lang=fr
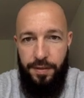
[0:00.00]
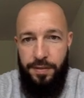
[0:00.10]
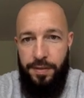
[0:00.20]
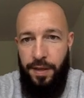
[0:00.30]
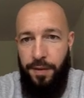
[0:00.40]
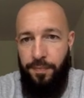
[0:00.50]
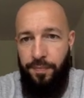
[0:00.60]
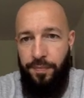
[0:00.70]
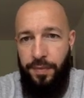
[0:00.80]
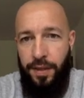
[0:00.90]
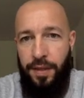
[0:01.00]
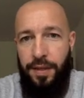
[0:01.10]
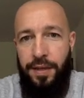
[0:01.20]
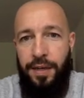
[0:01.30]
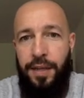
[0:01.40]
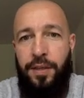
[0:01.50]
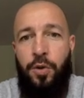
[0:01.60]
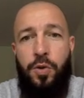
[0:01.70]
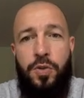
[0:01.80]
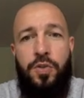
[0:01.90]
C'est les
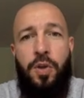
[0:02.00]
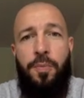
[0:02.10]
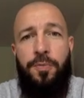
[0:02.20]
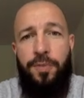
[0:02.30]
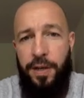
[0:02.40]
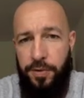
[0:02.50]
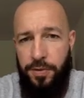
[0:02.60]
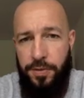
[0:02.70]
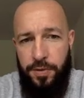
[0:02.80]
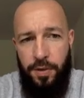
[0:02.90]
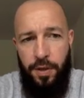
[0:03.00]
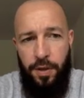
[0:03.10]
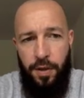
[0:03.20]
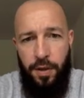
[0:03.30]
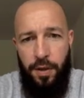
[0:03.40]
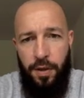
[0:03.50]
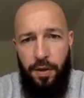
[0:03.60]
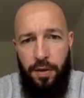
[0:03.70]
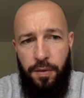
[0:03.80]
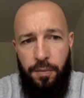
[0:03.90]
custom filters.
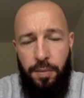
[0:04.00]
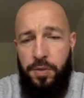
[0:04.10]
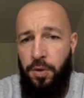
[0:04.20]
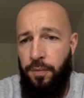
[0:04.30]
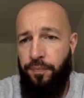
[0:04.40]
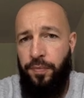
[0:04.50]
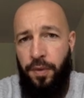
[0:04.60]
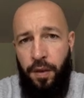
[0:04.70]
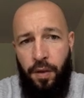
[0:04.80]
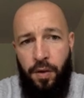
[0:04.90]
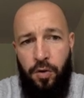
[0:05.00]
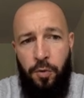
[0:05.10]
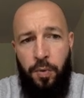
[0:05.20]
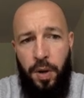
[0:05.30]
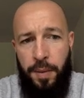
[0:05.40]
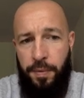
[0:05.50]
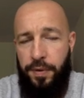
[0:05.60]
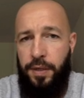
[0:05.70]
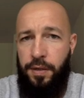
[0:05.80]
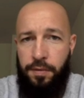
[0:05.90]
Parce que le problème
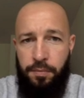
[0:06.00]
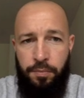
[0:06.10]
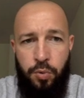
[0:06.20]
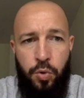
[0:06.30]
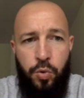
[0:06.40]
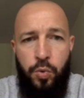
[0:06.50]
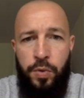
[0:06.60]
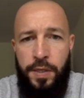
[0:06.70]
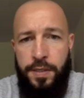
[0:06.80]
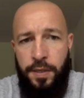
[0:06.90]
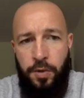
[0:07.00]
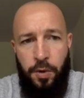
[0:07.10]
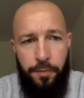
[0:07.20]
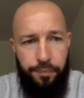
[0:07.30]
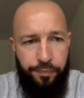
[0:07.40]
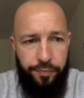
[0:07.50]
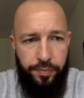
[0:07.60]
avec beaucoup d'outils, c'est que